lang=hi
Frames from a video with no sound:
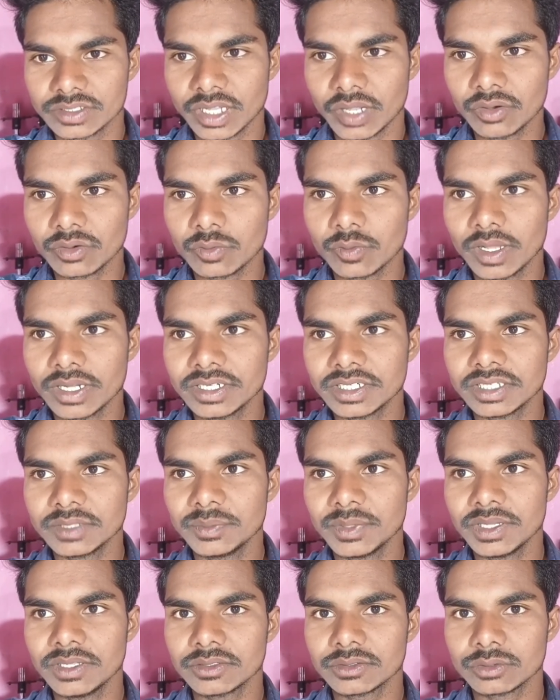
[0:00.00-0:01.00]
साउंड
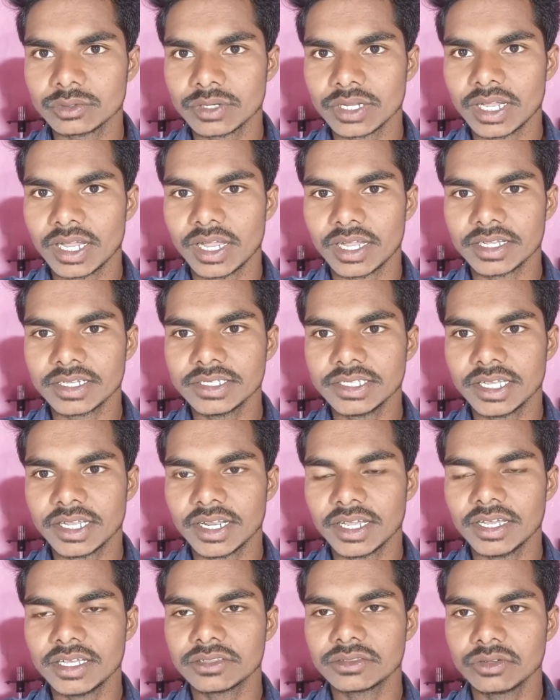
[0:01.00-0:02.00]
क्वालिटी में थोड़ा आगे
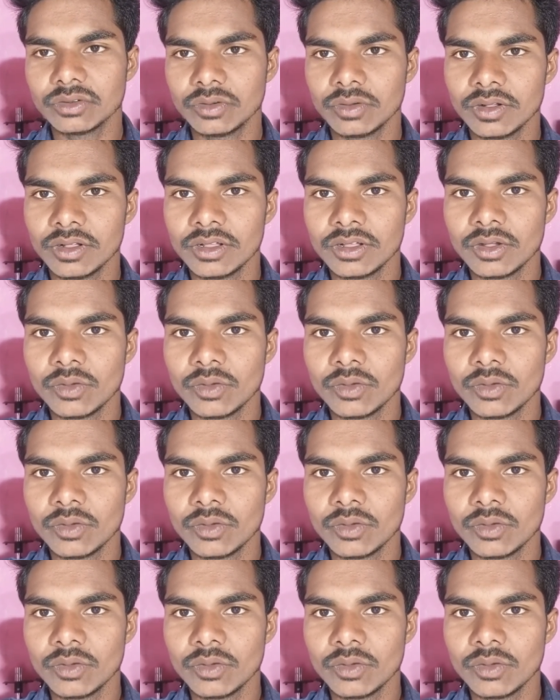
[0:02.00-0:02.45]
जाना है तो